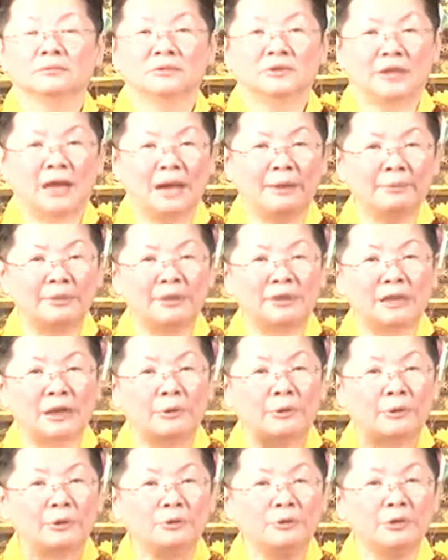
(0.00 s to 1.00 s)
他们才
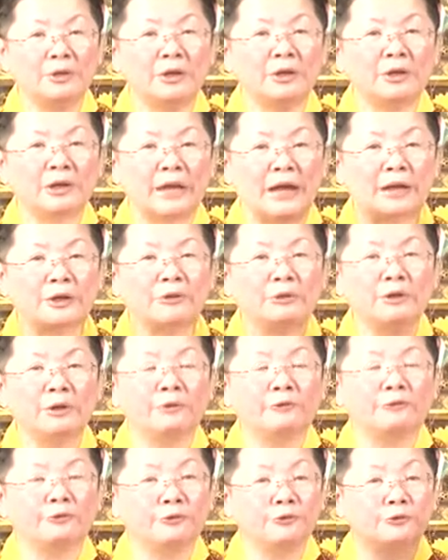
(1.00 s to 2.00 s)
会越来
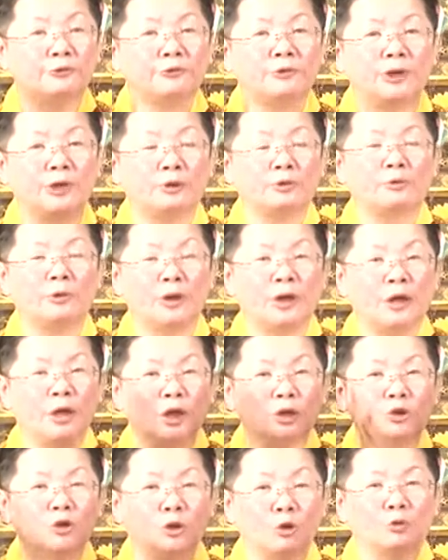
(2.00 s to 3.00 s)
越富越贵，
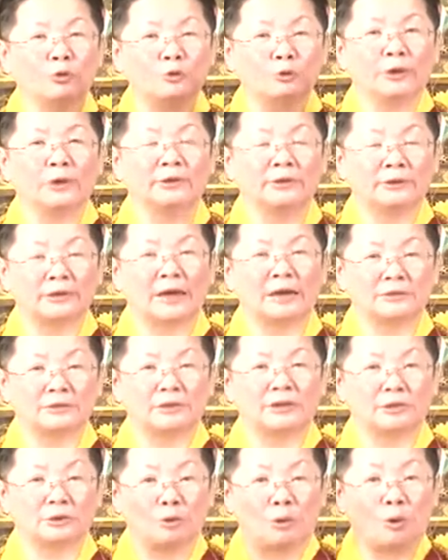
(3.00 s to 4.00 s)
永远当
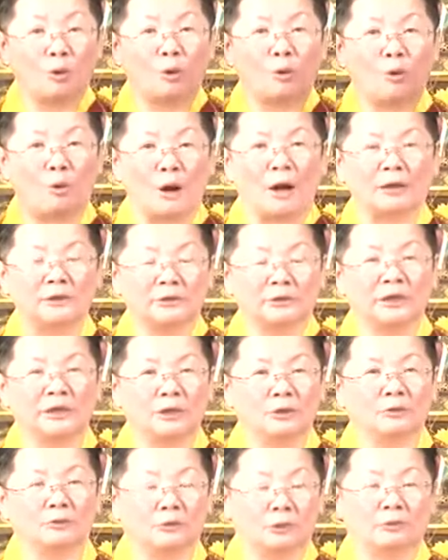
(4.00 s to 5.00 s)
这种皇
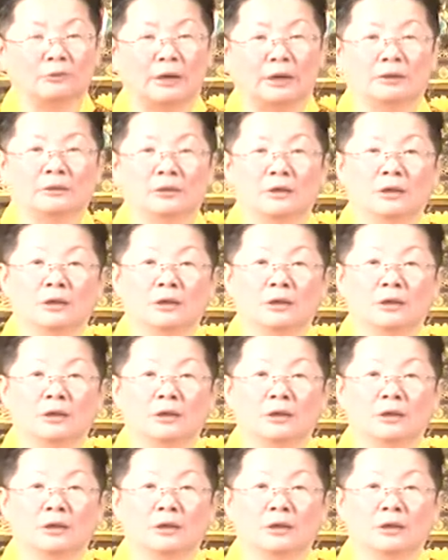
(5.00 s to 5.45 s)
帝国王。